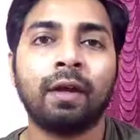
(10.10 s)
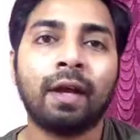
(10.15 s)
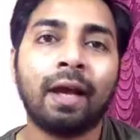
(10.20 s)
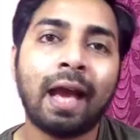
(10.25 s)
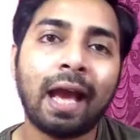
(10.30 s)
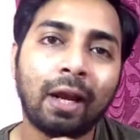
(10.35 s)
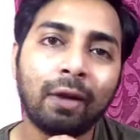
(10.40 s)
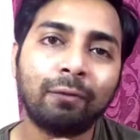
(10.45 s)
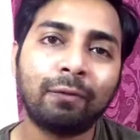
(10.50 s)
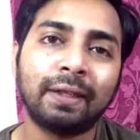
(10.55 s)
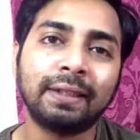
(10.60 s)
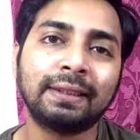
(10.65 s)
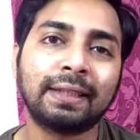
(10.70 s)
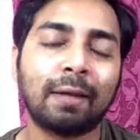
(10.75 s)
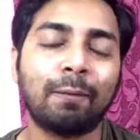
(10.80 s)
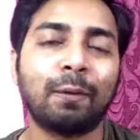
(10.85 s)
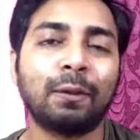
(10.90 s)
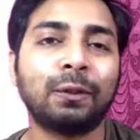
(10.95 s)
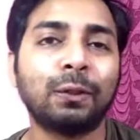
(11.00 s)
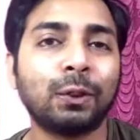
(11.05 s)
হ্যালো ফ্রেন্ডস
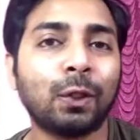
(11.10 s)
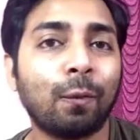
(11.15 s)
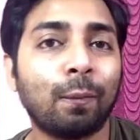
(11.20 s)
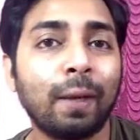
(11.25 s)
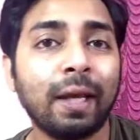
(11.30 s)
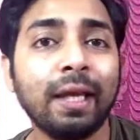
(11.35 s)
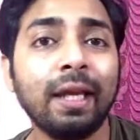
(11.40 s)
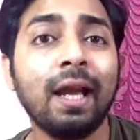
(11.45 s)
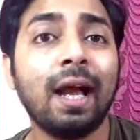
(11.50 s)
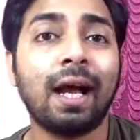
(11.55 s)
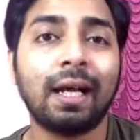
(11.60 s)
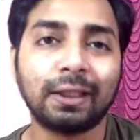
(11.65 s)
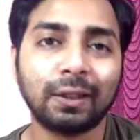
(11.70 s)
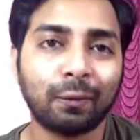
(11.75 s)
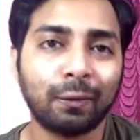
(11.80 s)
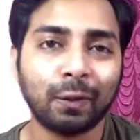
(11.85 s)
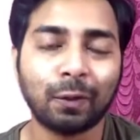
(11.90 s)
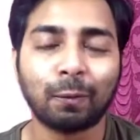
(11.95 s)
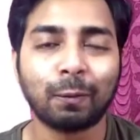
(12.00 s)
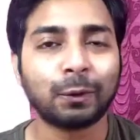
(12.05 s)
কেমন আছো সবাই আশা
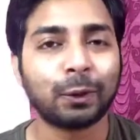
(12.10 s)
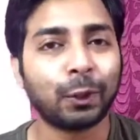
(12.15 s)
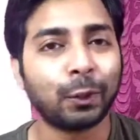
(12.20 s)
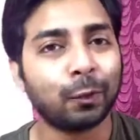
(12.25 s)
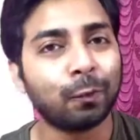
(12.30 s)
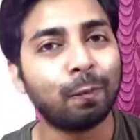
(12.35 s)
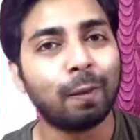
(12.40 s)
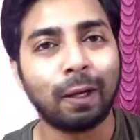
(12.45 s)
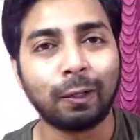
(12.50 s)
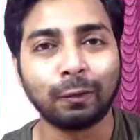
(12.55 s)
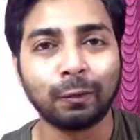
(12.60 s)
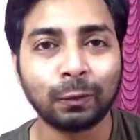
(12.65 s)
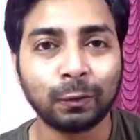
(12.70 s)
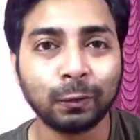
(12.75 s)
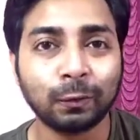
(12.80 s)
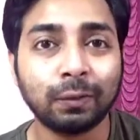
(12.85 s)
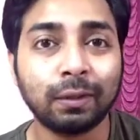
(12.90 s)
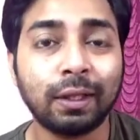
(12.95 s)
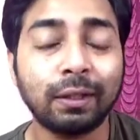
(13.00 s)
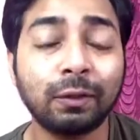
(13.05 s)
করি তোমরা সবাই খুব ভালো এবং
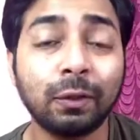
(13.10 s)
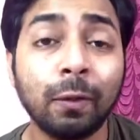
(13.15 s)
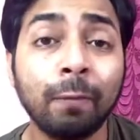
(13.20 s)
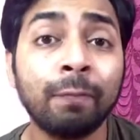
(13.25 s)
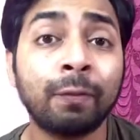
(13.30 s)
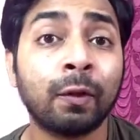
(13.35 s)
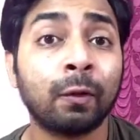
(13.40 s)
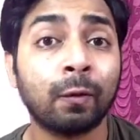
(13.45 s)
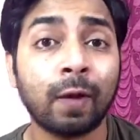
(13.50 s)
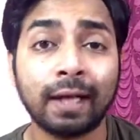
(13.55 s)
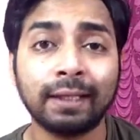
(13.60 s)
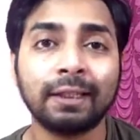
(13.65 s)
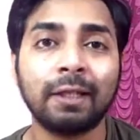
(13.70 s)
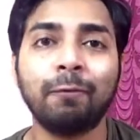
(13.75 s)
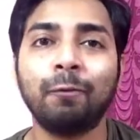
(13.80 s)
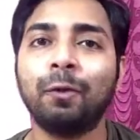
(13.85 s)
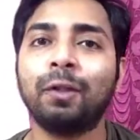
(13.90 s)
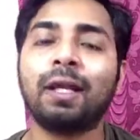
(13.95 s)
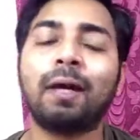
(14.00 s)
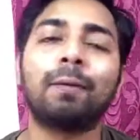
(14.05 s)
সুস্থ আছো তো আজকে
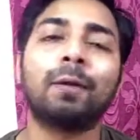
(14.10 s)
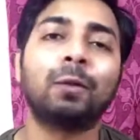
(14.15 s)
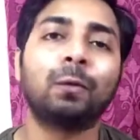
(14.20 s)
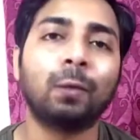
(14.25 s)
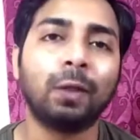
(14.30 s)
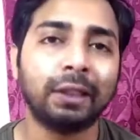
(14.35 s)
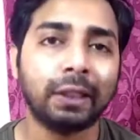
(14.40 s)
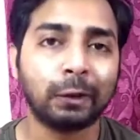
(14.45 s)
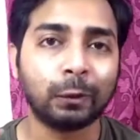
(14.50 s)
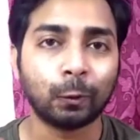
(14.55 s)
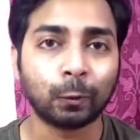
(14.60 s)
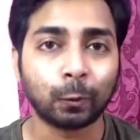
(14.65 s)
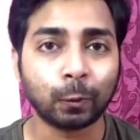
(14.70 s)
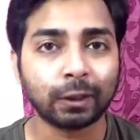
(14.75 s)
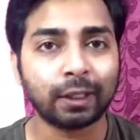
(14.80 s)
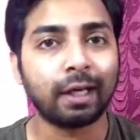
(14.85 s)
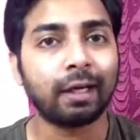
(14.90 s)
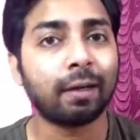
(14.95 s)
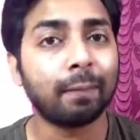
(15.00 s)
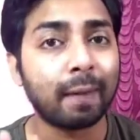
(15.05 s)
ভিডিওতে আমরা দু হাজার সত্তর
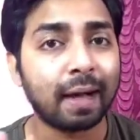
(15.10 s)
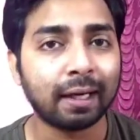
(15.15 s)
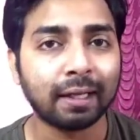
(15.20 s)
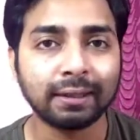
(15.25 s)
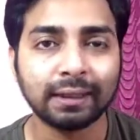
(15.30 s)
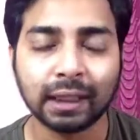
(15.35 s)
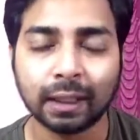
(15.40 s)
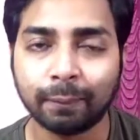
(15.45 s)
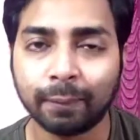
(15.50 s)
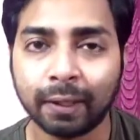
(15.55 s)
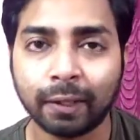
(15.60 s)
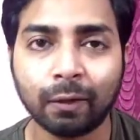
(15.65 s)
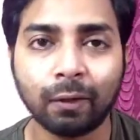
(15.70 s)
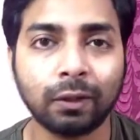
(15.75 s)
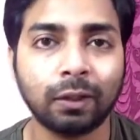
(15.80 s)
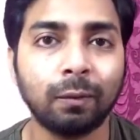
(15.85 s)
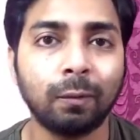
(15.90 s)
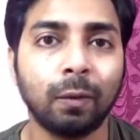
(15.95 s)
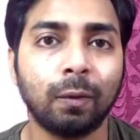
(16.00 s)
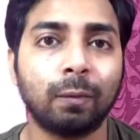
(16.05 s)
সালে একটা বাংলা সিনেমা নিয়ে
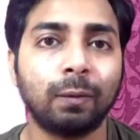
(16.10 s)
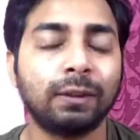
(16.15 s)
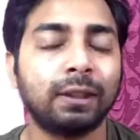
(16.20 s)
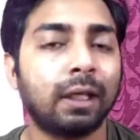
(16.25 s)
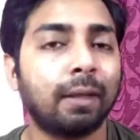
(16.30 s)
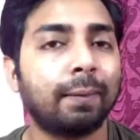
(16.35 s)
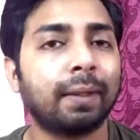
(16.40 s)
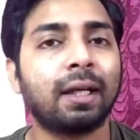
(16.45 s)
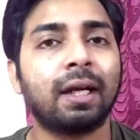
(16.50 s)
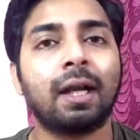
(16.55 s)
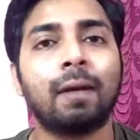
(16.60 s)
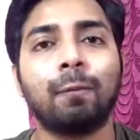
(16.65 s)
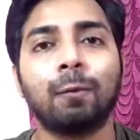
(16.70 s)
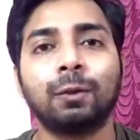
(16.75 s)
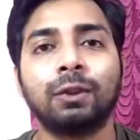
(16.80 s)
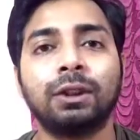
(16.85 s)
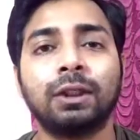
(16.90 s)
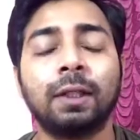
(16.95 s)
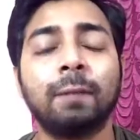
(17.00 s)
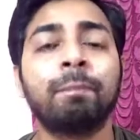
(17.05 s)
কথা বলবো সিনেমাটার নাম
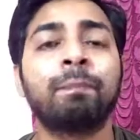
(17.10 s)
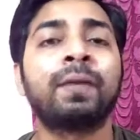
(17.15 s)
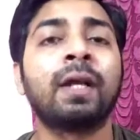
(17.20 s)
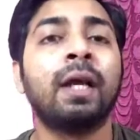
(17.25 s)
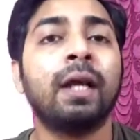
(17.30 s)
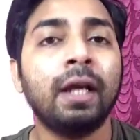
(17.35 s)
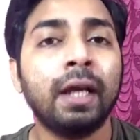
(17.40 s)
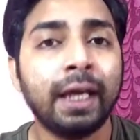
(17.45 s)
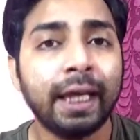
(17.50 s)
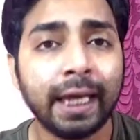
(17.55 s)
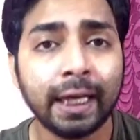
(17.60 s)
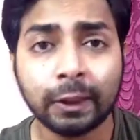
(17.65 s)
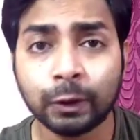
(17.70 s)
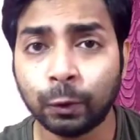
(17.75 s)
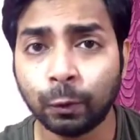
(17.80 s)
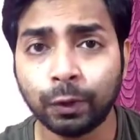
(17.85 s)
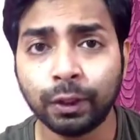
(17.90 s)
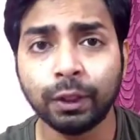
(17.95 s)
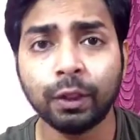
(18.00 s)
হচ্ছে একষট্টি